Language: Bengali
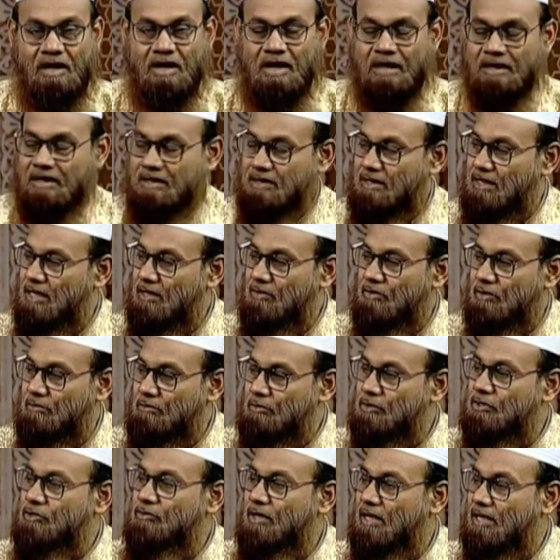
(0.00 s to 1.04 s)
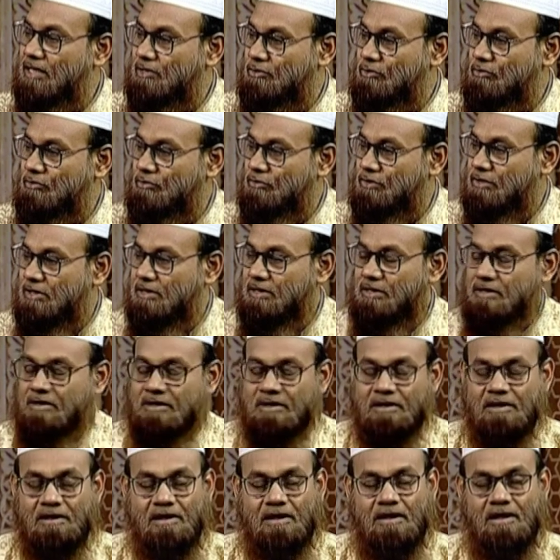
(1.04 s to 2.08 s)
আল্লাহ তালা রহমতই তো আল্লাহ সন্তুষ্টির
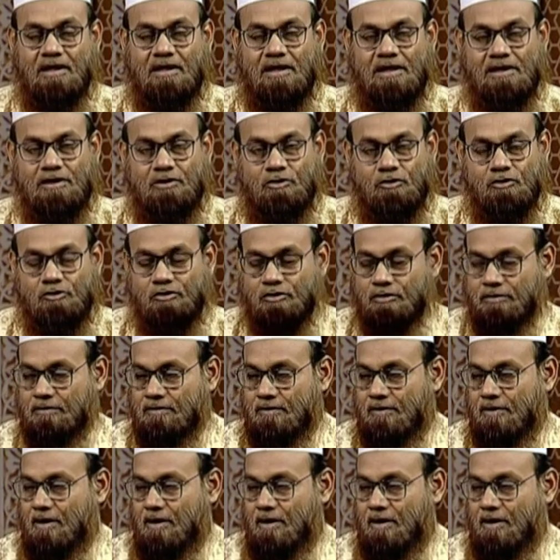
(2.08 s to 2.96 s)
একটা নিদর্শন